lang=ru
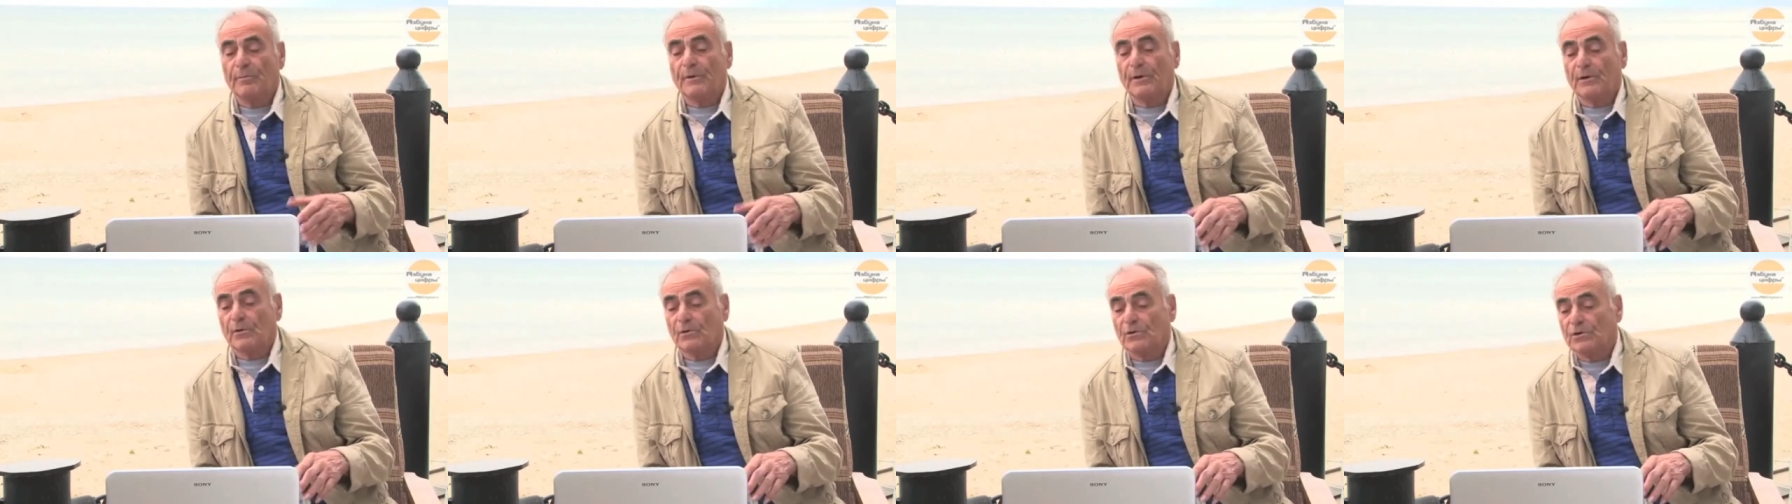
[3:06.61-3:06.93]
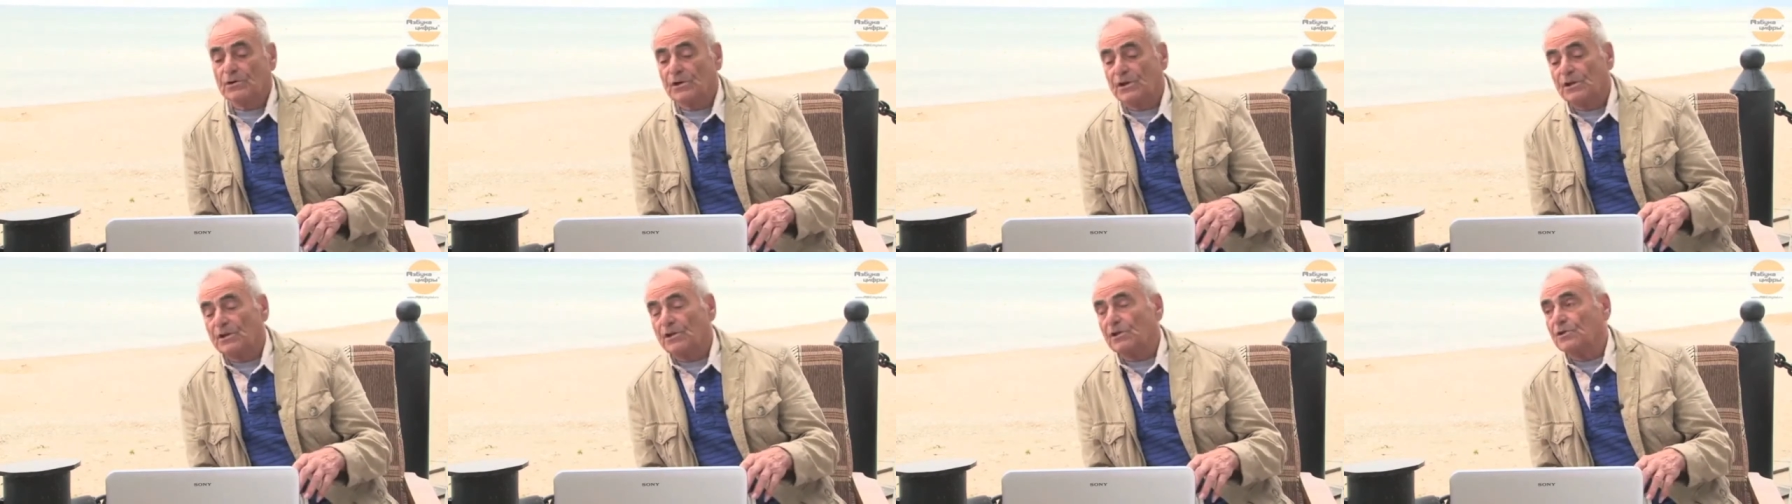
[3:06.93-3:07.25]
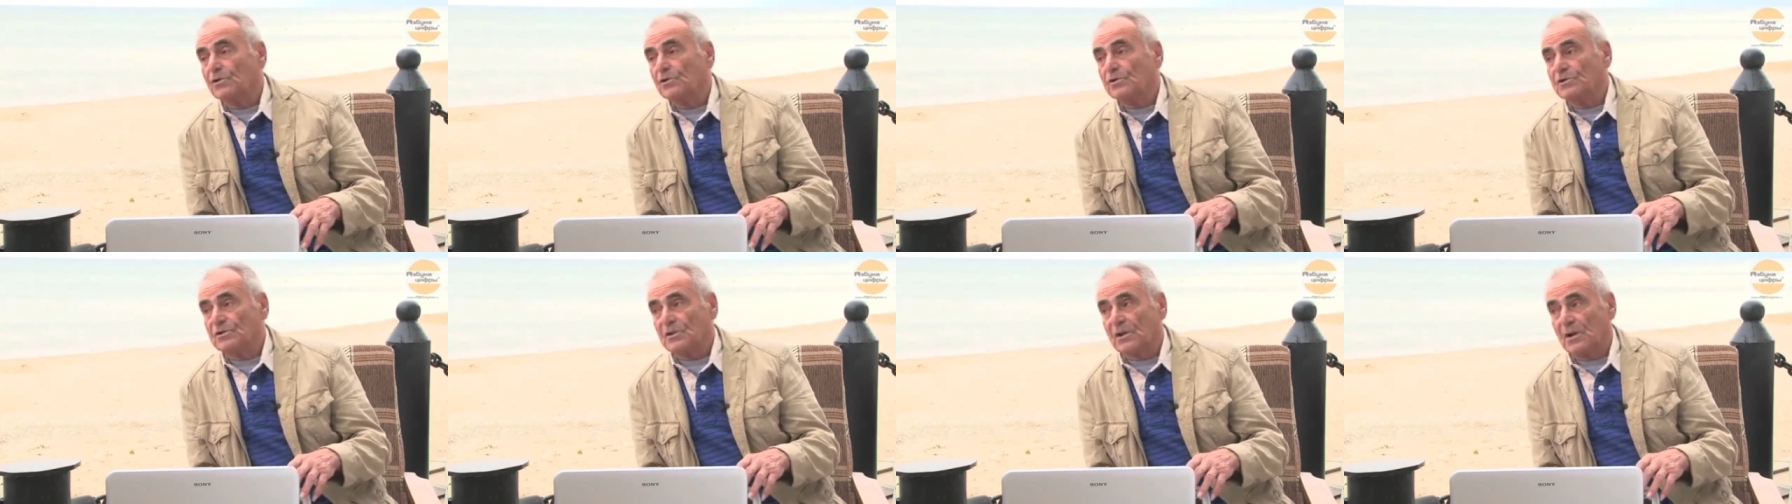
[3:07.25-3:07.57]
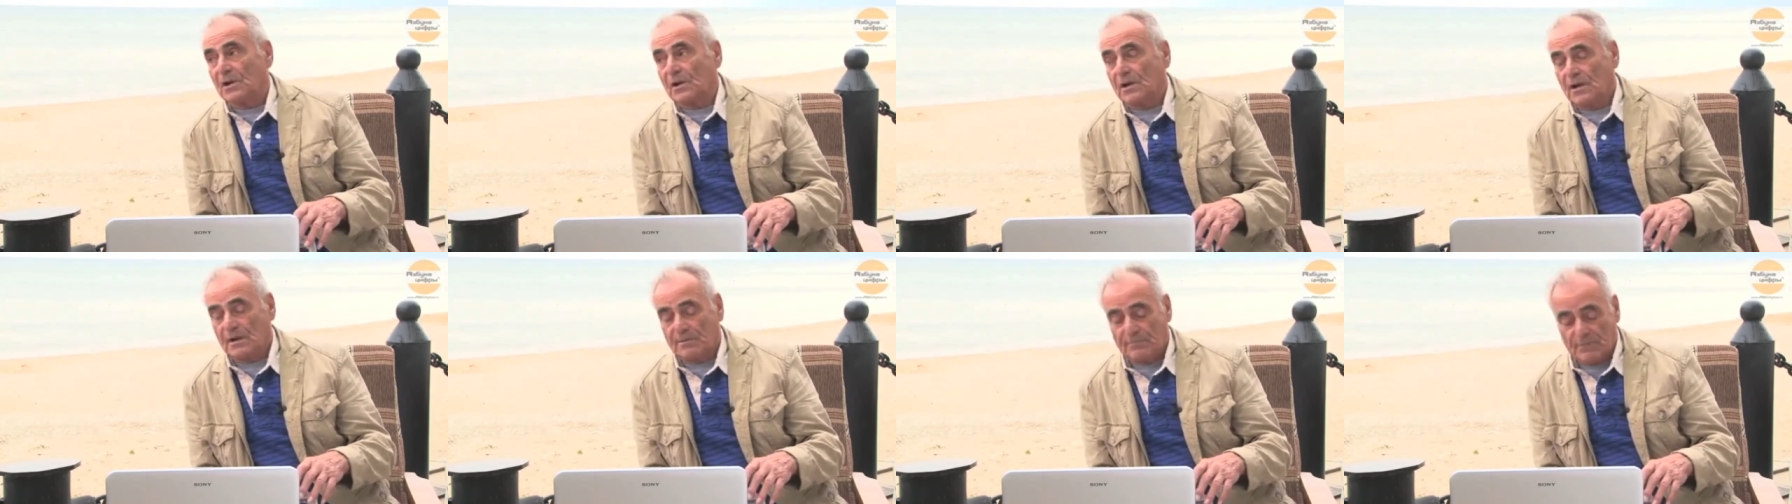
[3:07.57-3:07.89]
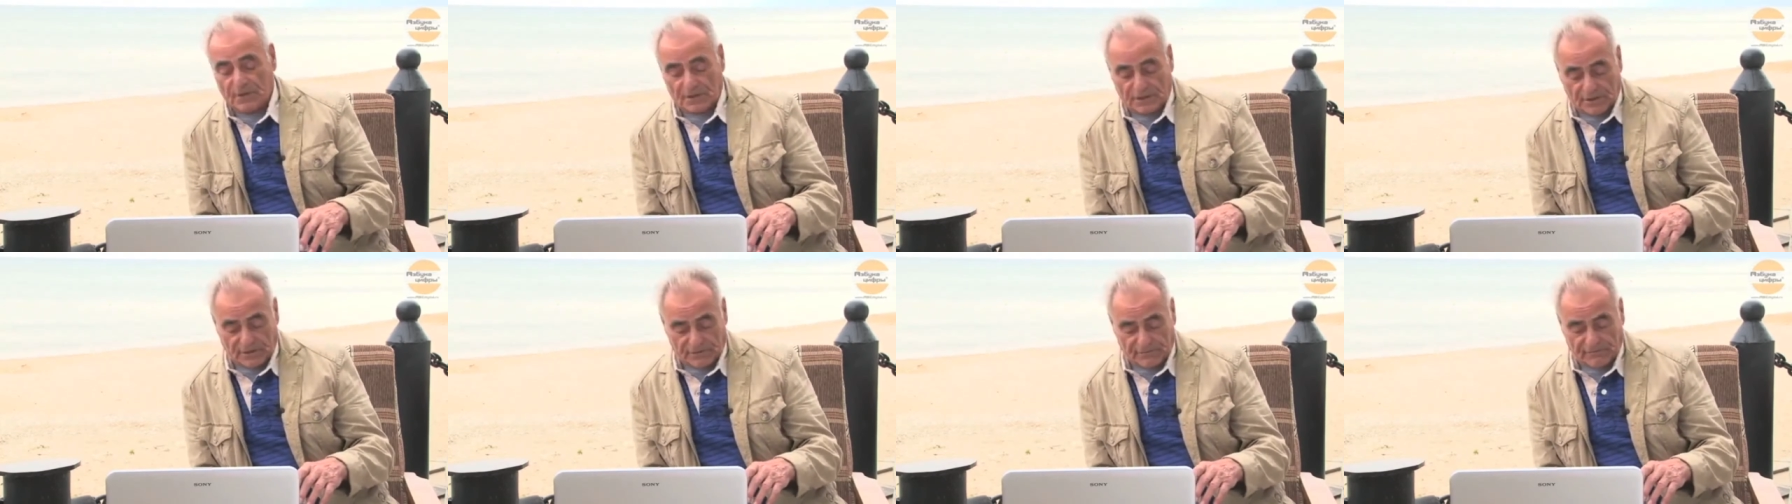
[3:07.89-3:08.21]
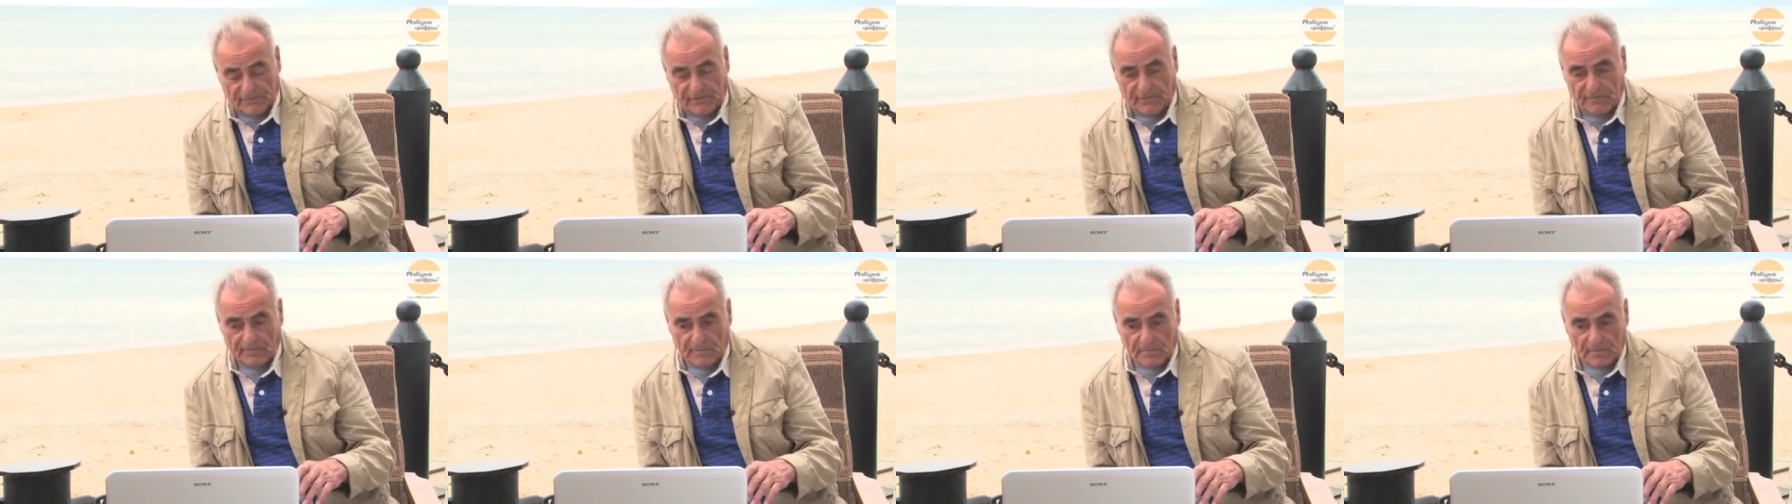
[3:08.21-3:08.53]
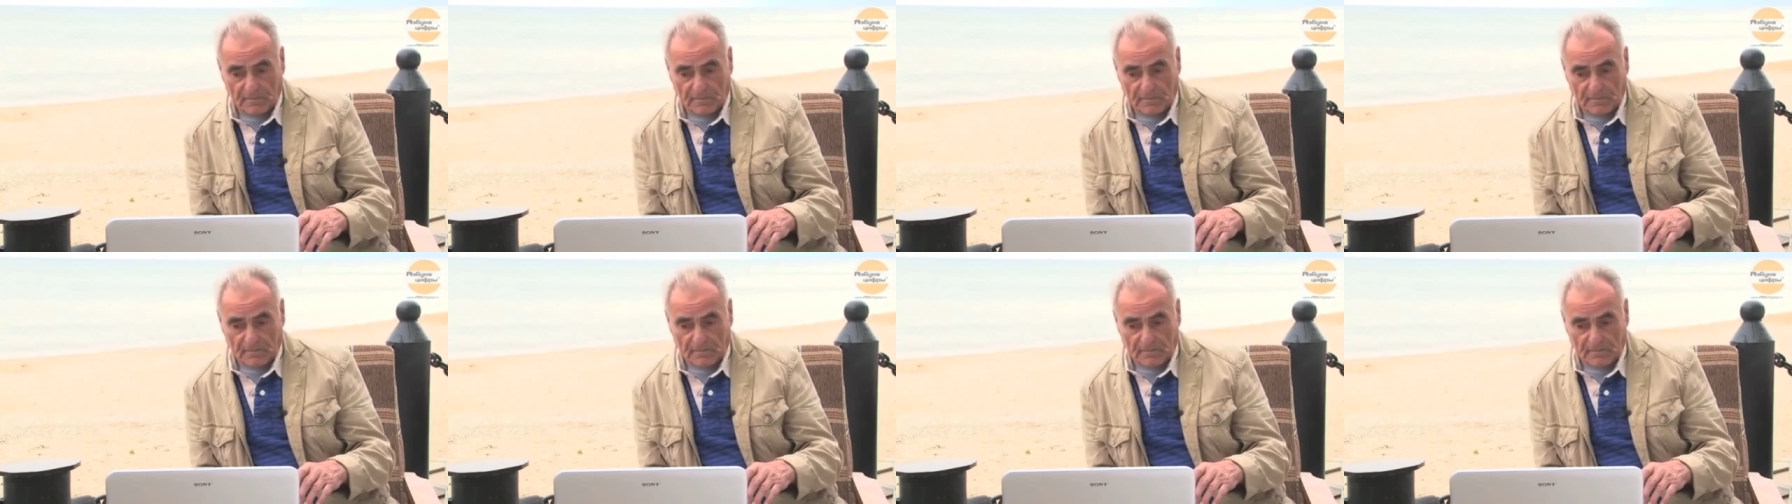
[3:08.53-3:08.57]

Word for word: погружении до 40 метров.